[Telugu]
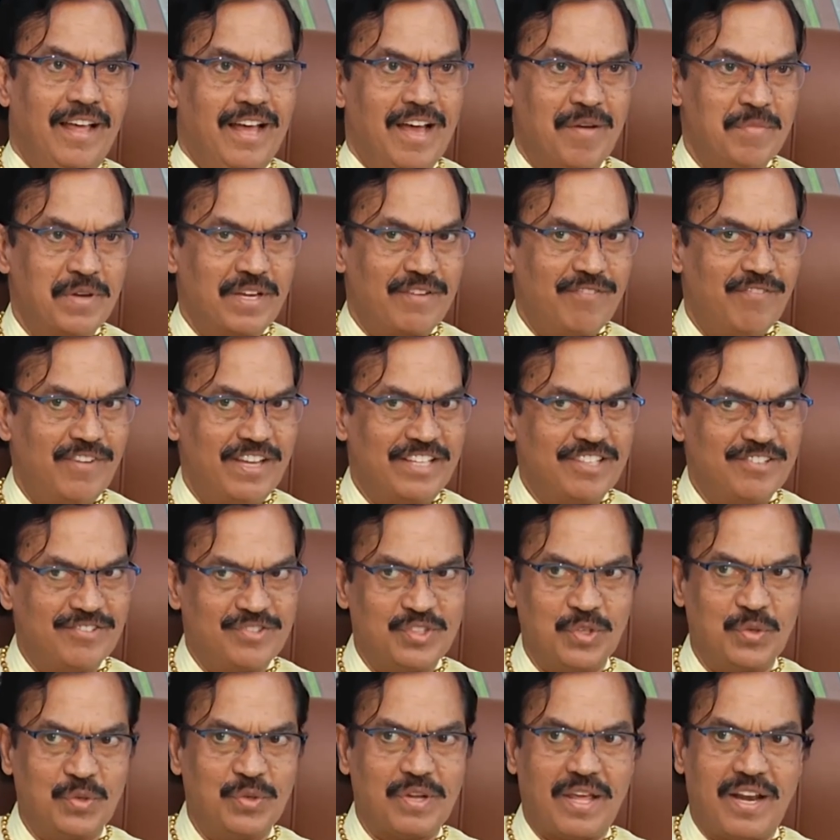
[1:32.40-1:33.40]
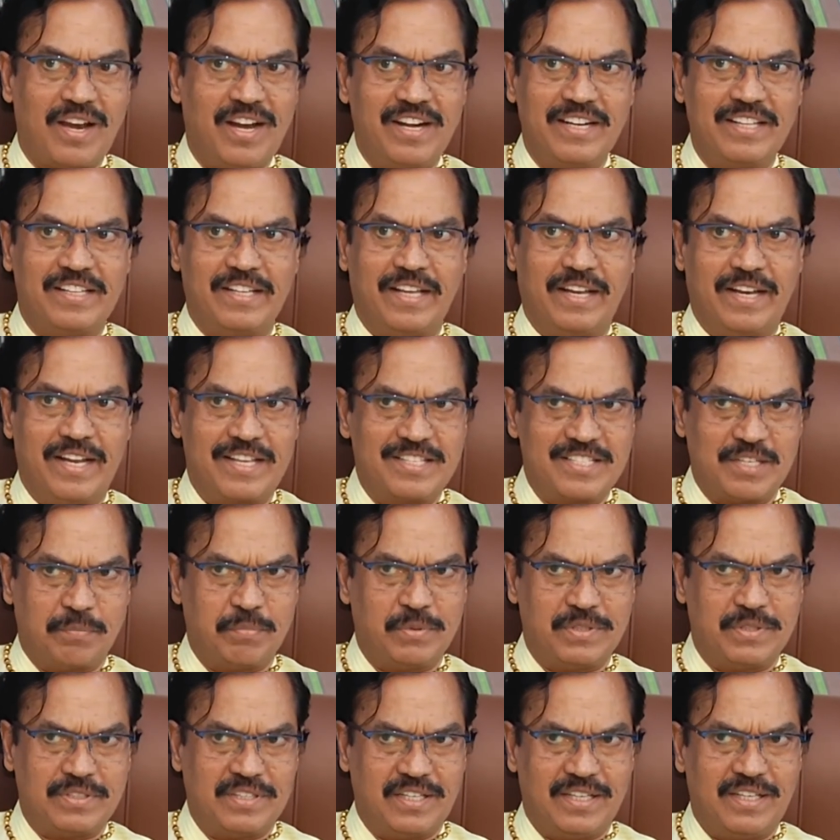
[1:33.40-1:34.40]
ఆమె వ్యక్తిత్వం కూడా అలాంటిదే
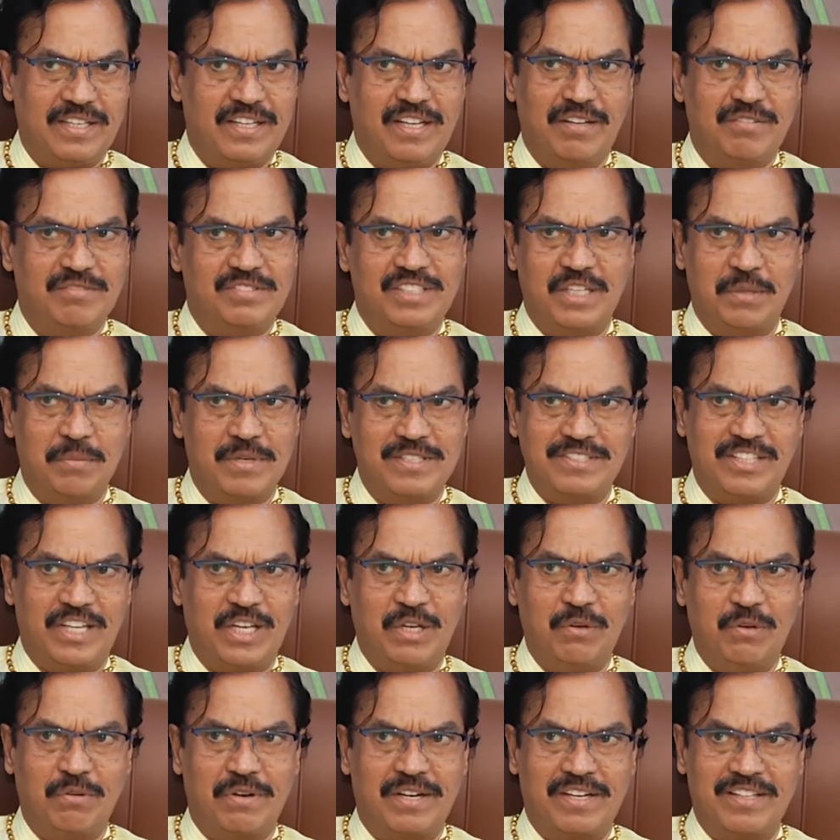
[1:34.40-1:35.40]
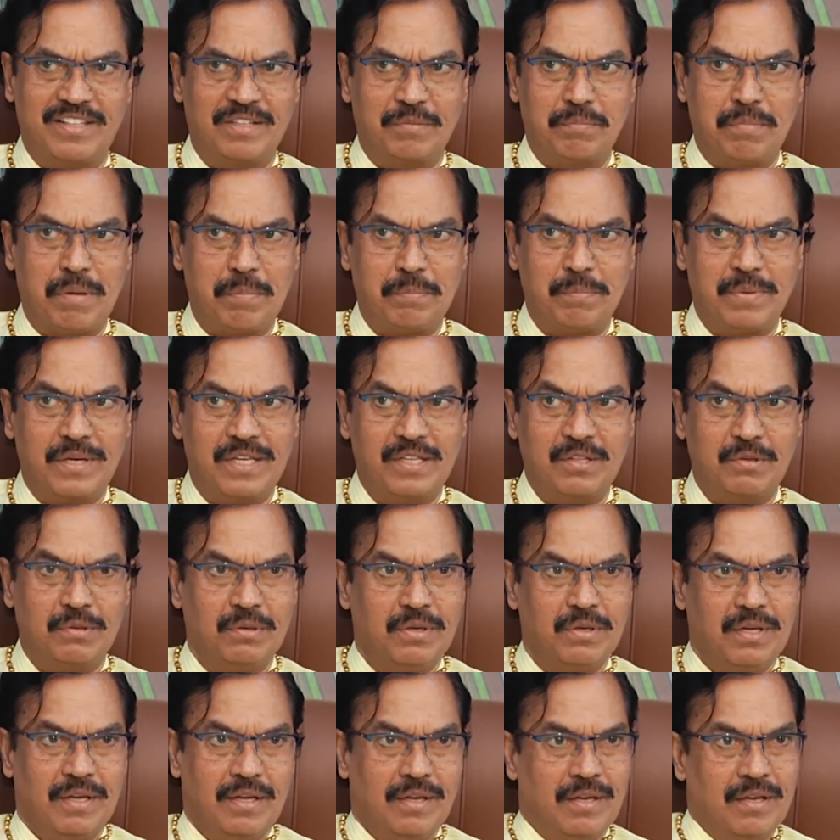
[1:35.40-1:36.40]
నచ్చకపోతే నేను సినిమా చేయను అంటుంది తప్ప ఏదో
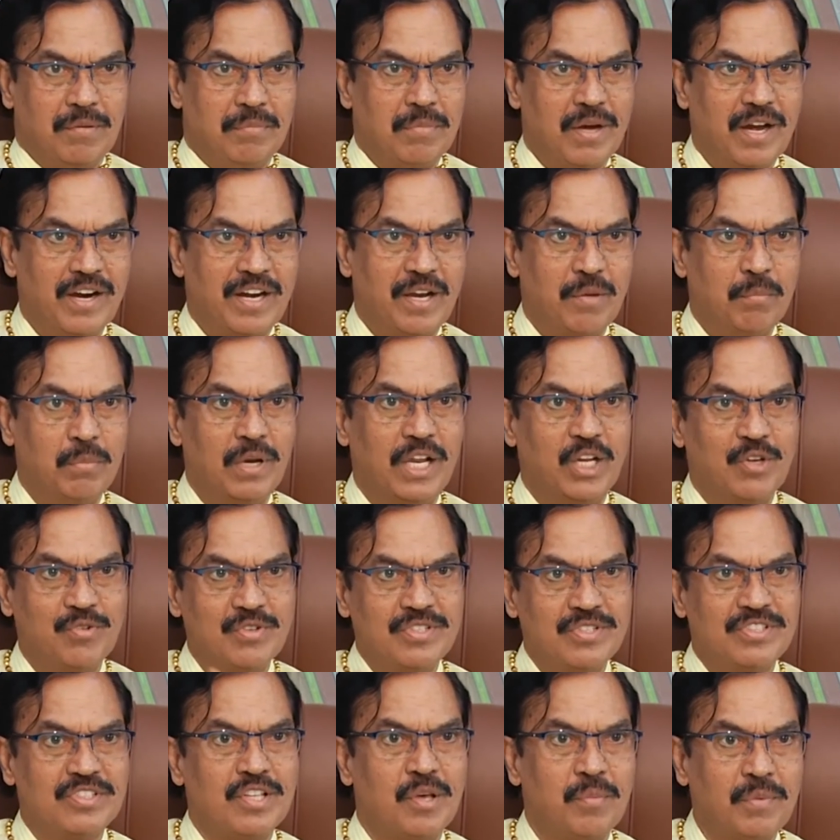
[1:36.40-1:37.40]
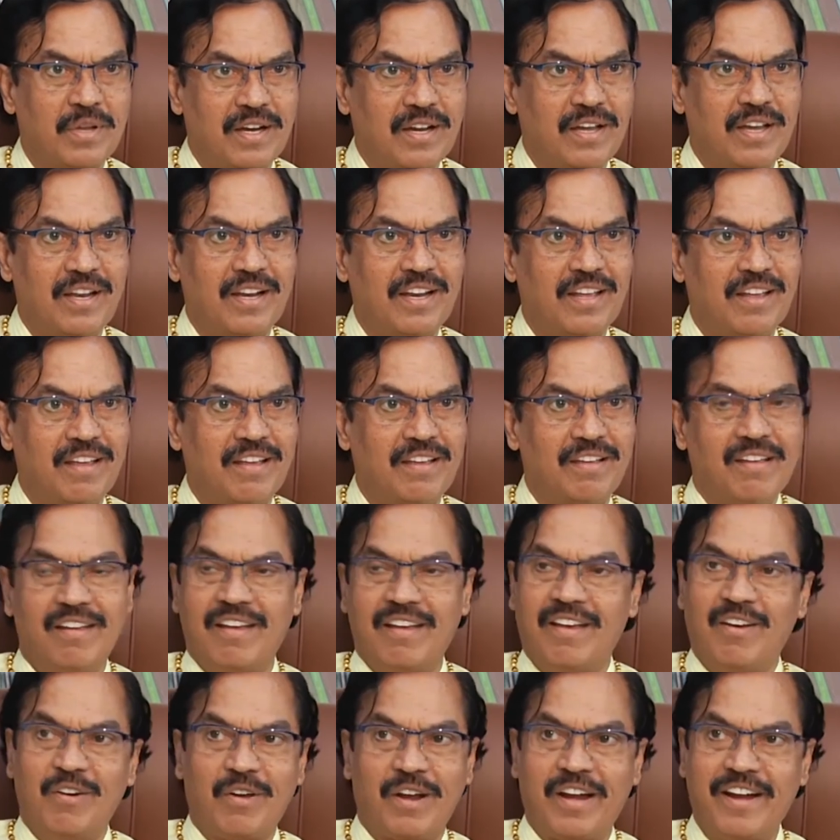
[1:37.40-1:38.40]
బాగా డబ్బులు ఎక్కువిస్తామని కానీ
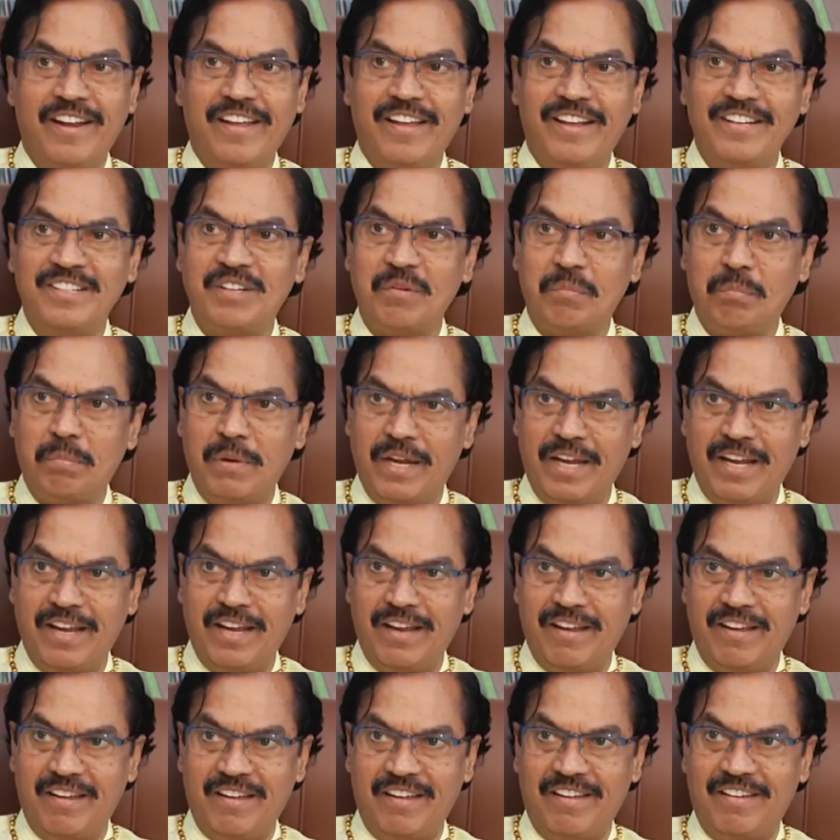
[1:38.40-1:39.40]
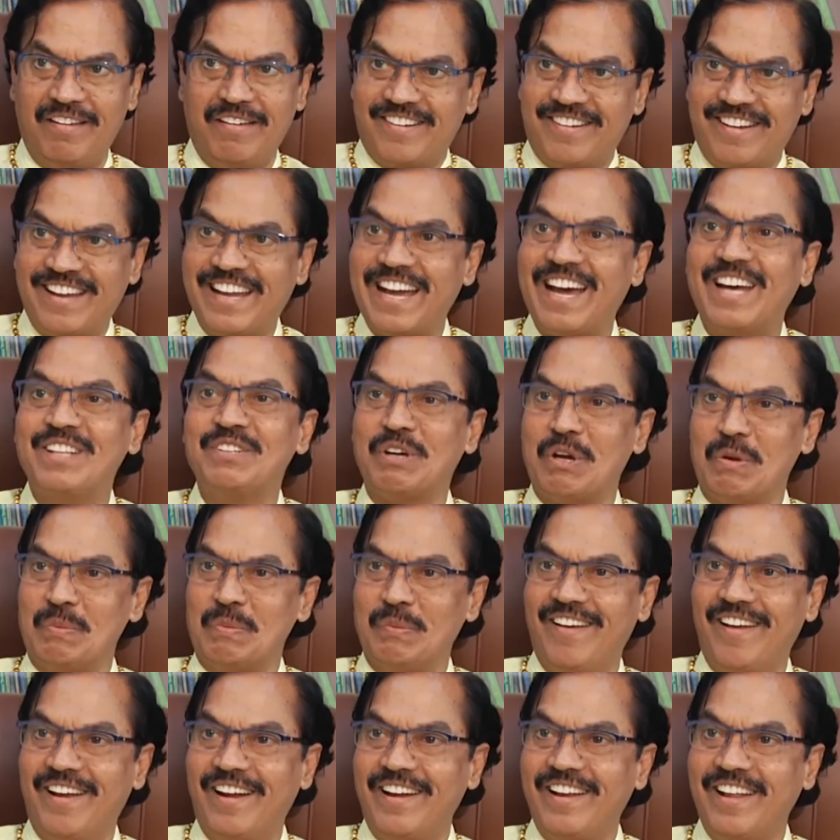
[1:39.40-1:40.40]
రెడీ అని చెప్పే కాదు
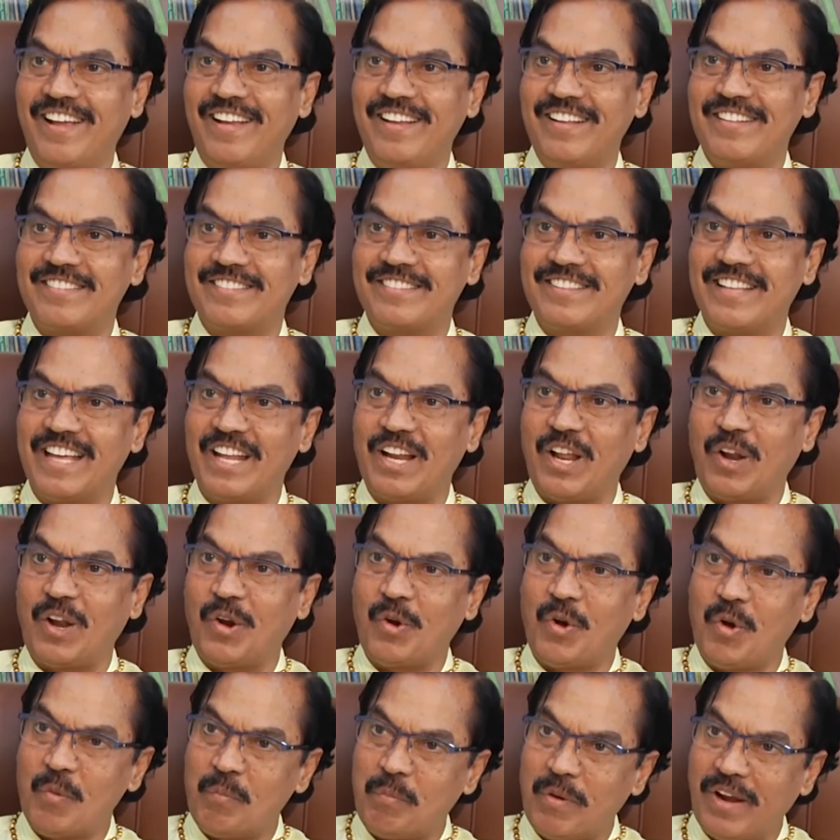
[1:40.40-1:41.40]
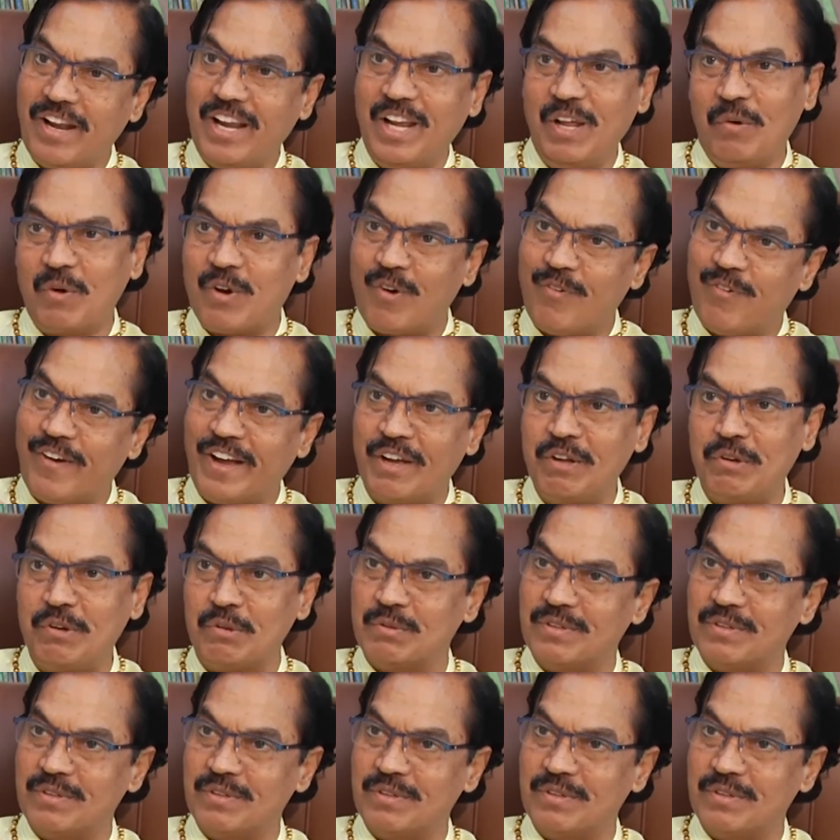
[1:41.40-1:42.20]
ఆమె అంటే తన లోపలనే ఒక ఫైర్